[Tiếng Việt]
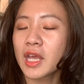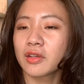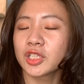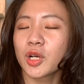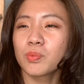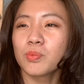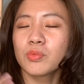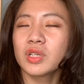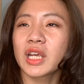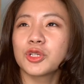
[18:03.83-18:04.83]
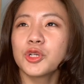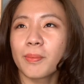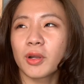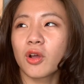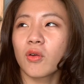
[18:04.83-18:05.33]
hiện ở trong những cái
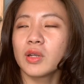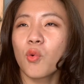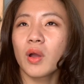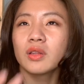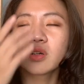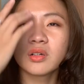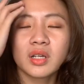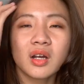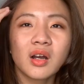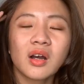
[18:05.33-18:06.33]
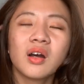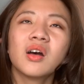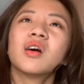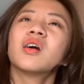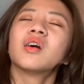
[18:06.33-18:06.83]
chuyện mà nó có liên quan tới uh,
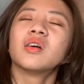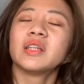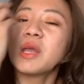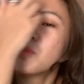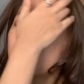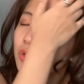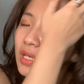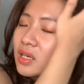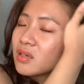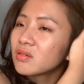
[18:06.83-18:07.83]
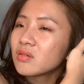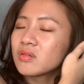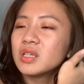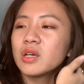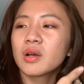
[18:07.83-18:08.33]
ở neighborhood ấy, ừ,
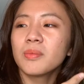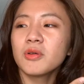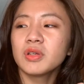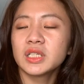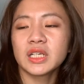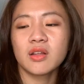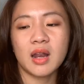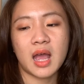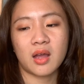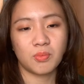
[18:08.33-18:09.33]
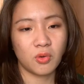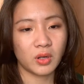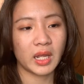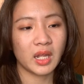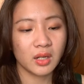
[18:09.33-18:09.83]
nhiều community tức là một
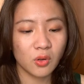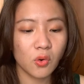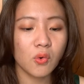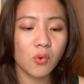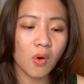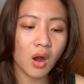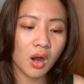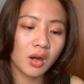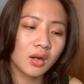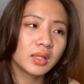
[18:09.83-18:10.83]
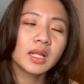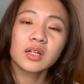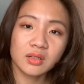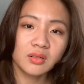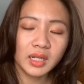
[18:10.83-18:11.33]
cái khu uh,
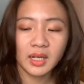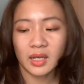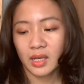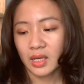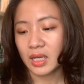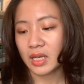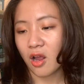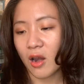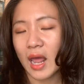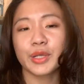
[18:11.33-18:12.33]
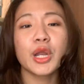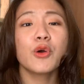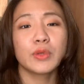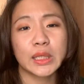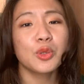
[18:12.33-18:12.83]
dân cư ấy thì đó là
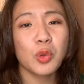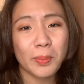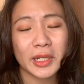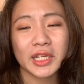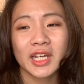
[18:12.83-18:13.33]
nosy woman